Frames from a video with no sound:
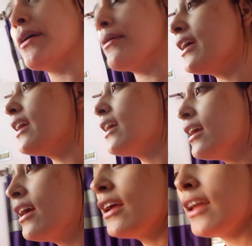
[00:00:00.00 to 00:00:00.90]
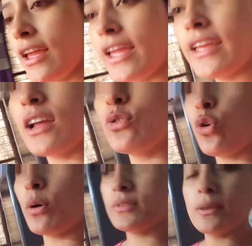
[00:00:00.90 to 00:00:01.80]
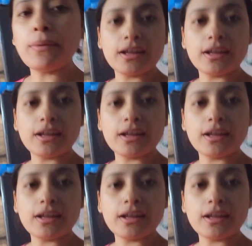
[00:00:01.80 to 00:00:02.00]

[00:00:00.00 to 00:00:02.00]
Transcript: भाई एक या दो हफ्ते